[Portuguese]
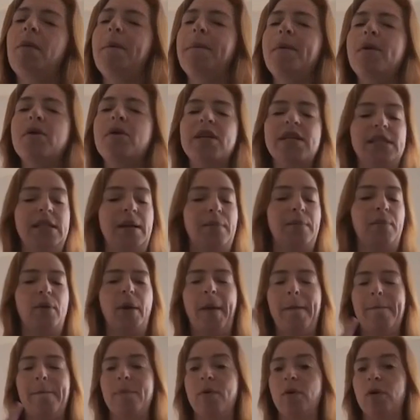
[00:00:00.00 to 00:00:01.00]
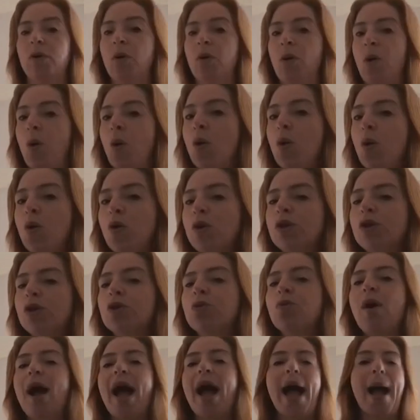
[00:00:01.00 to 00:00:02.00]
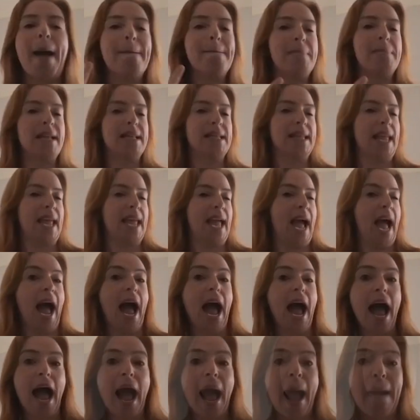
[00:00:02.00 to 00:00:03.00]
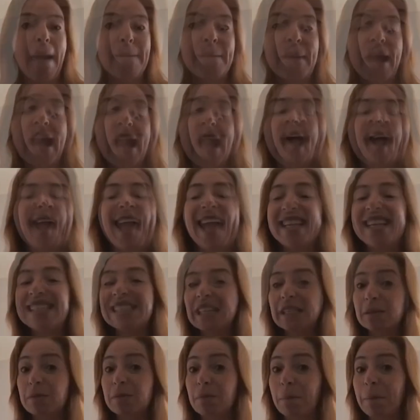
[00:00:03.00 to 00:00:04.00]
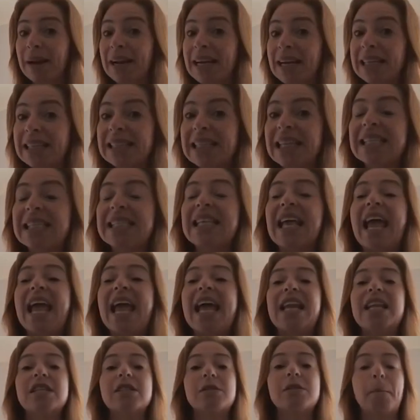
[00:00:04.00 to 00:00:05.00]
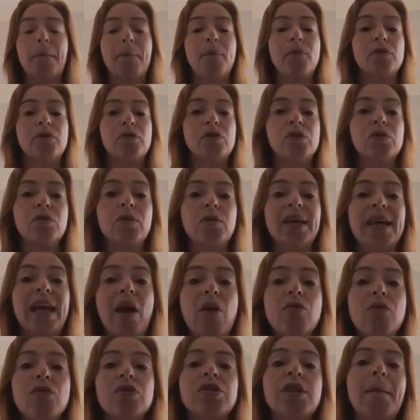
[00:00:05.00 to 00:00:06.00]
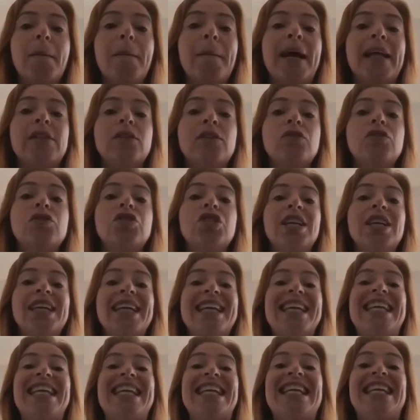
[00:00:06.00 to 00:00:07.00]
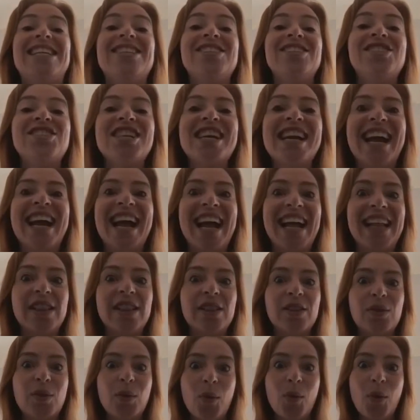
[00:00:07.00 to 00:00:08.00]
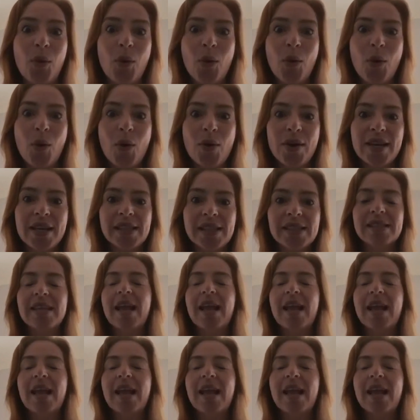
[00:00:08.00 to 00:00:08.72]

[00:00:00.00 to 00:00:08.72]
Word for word: por exemplo o repolho roxo, a beterraba, essas plantas, elas possuem algo chamado de indicadores.